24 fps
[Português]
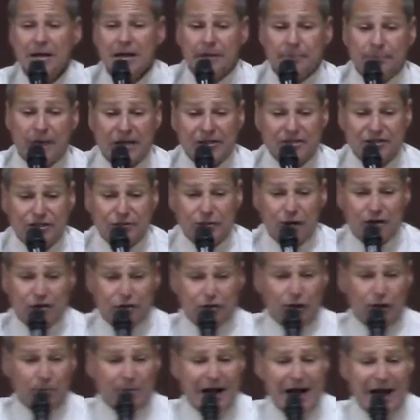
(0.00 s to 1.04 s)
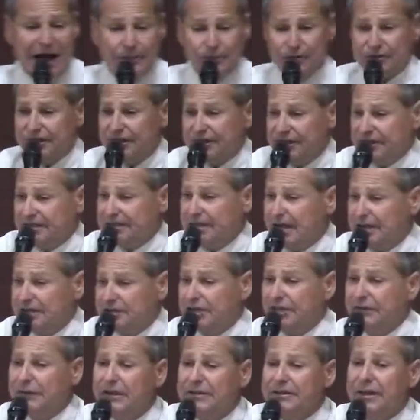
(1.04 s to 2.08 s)
Mas se nós tomarmos
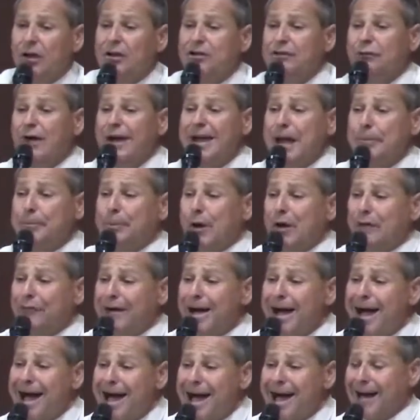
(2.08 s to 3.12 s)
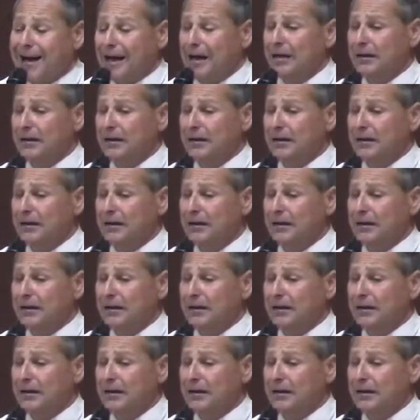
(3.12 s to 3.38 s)
iniciativa, Deus vai aprovar.